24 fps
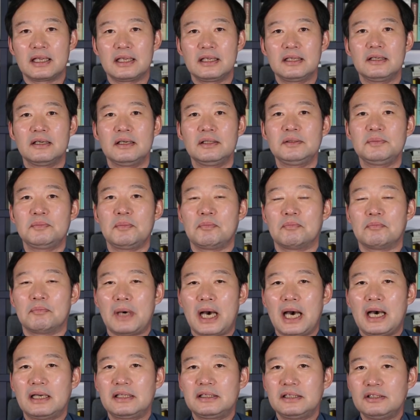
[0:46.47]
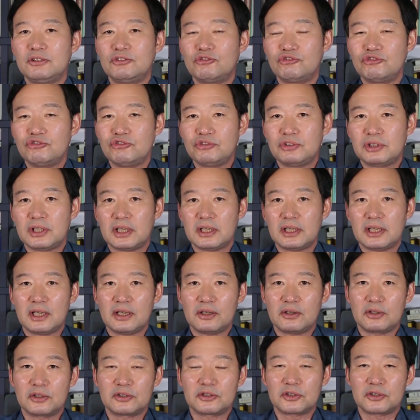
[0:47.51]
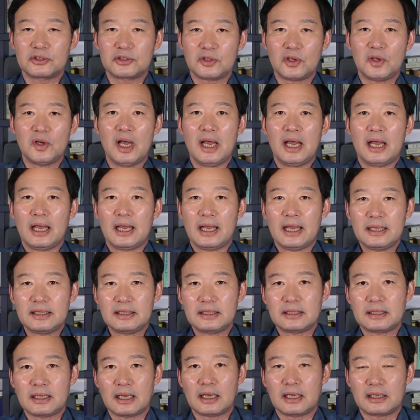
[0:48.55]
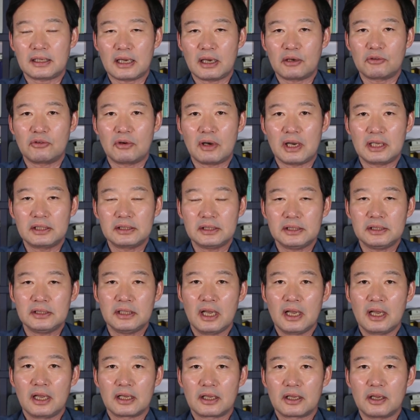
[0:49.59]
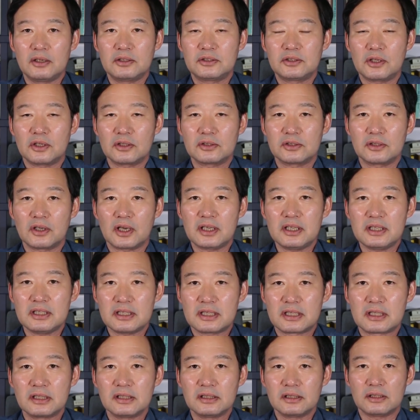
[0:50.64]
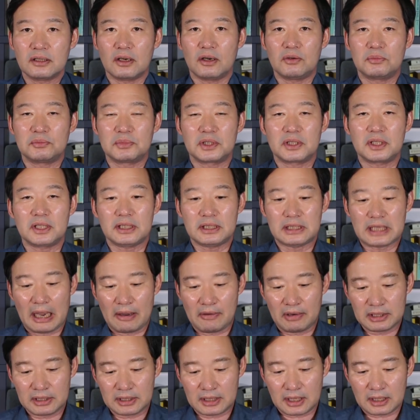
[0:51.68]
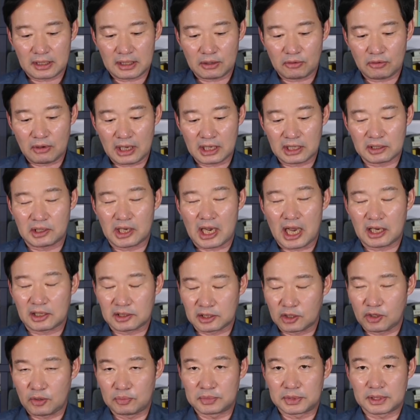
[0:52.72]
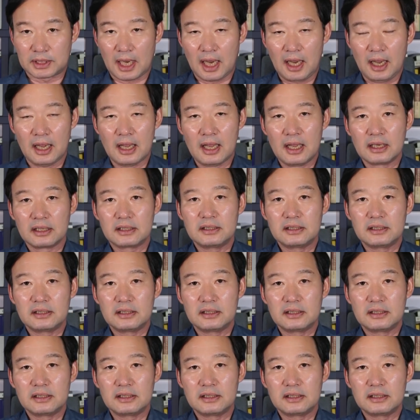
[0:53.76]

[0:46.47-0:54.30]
이런 말을 수차례에 걸쳐서 했다라고 하는 결정적인 증거물이 나왔다라고 한, 한 겁니다.